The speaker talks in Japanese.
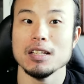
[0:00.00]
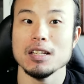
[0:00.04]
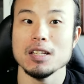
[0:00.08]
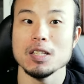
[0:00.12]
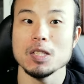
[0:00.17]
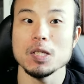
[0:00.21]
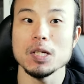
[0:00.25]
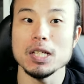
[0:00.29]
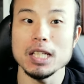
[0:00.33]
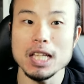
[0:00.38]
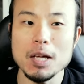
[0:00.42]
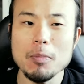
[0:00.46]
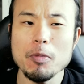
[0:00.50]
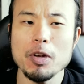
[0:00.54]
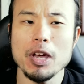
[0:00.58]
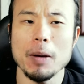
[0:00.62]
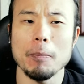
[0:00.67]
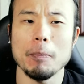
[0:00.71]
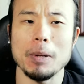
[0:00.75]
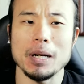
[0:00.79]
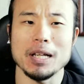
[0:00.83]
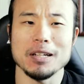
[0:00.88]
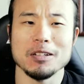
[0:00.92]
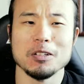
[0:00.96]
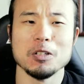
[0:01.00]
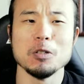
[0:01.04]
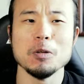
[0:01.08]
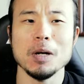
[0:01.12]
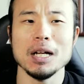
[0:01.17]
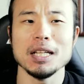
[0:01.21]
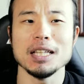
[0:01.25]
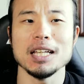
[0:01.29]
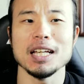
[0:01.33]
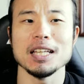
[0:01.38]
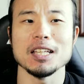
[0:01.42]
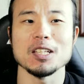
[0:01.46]
それでもやっぱり不
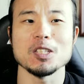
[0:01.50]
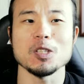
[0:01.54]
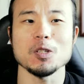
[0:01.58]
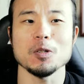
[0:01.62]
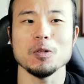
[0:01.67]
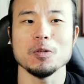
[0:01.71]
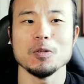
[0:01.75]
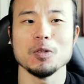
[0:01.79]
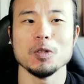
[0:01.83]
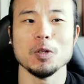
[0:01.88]
安なんですよ。